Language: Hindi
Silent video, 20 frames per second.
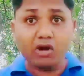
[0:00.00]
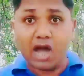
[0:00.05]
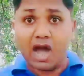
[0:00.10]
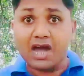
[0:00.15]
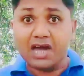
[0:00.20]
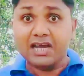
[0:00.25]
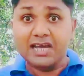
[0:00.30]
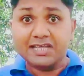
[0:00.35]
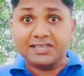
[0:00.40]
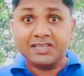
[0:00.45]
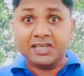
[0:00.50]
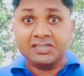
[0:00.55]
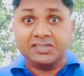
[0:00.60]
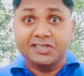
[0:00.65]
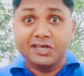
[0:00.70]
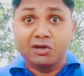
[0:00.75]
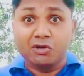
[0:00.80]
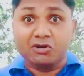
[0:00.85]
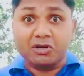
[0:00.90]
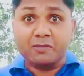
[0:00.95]
और अगले
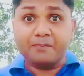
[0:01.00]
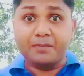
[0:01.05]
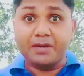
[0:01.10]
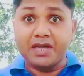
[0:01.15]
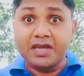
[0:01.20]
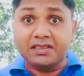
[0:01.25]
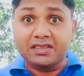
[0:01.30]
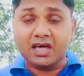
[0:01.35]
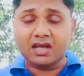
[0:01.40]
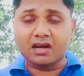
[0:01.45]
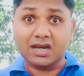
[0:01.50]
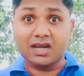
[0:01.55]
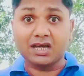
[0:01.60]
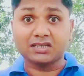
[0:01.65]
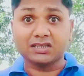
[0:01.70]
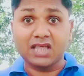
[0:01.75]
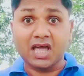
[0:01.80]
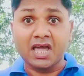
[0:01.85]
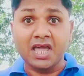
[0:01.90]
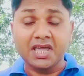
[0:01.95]
दस दिनों के भीतर
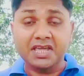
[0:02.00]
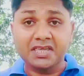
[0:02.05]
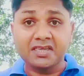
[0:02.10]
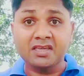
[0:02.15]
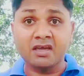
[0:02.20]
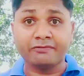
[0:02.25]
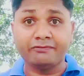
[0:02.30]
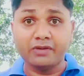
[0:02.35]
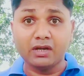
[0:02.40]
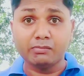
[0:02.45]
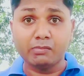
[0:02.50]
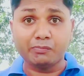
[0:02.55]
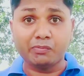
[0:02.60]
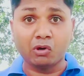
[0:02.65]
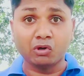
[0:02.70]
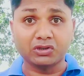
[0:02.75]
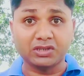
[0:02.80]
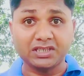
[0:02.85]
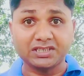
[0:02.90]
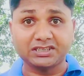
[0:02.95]
लगता है कि यह फिल्म
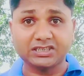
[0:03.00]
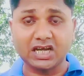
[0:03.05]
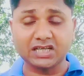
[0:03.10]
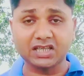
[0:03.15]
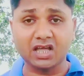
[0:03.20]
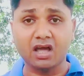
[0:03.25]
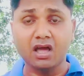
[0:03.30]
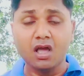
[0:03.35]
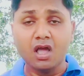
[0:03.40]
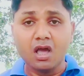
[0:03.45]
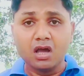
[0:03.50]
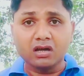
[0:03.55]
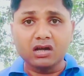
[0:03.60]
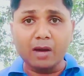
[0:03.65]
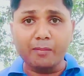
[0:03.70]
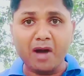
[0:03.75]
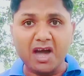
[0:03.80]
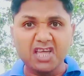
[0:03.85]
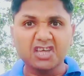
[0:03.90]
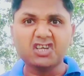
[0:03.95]
बहुत ही ज्यादा
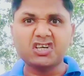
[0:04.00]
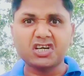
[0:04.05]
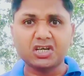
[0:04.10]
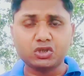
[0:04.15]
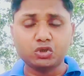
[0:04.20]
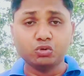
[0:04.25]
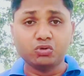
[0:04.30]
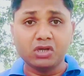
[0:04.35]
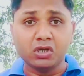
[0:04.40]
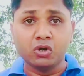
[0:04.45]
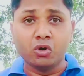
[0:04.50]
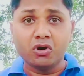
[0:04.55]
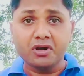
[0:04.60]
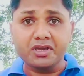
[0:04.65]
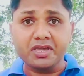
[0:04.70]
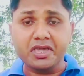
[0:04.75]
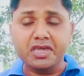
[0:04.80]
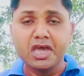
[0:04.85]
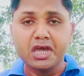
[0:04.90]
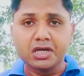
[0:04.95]
कमाई कर चुकी
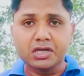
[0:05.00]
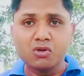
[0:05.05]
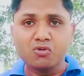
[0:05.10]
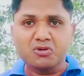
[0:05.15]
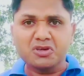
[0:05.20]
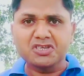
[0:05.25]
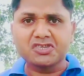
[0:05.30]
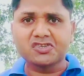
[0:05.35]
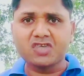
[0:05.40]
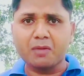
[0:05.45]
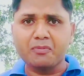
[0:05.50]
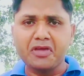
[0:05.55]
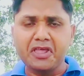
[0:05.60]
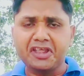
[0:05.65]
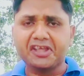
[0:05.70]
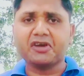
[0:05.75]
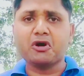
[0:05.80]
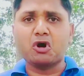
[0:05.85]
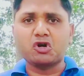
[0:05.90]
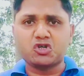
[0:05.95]
होगी क्योंकि सभी
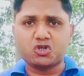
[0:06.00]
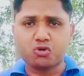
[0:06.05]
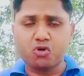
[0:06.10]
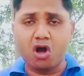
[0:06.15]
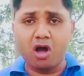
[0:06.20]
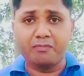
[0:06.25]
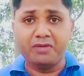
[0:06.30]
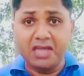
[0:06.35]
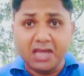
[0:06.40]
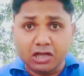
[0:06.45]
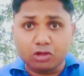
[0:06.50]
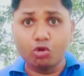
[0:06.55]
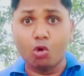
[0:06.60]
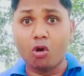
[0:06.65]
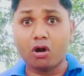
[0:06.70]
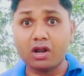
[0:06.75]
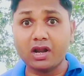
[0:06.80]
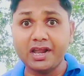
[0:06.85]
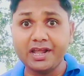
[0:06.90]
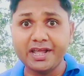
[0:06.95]
रिकॉर्ड्स को अभी ही
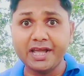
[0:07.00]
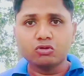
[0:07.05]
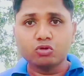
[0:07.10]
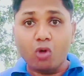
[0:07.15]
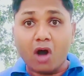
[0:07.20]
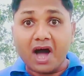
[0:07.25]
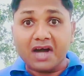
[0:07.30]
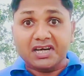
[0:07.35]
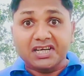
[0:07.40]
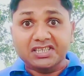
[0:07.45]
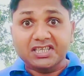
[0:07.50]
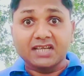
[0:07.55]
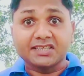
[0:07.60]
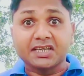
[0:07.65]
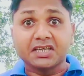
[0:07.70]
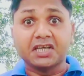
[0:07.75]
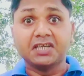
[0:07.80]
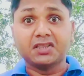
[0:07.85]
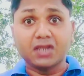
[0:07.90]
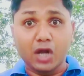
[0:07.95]
तोड़ रही है तो आगे चल
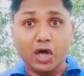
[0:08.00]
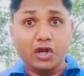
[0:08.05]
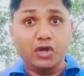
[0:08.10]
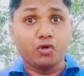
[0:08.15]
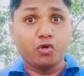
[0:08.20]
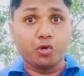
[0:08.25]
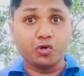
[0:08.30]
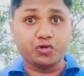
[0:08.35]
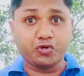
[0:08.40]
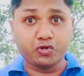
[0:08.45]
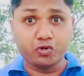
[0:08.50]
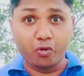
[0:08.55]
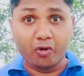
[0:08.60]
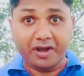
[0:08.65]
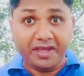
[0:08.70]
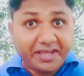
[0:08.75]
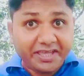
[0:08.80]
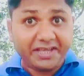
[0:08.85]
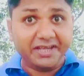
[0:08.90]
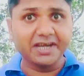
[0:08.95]
के कितना रिकॉर्ड्स
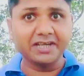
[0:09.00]
तोड़ेगी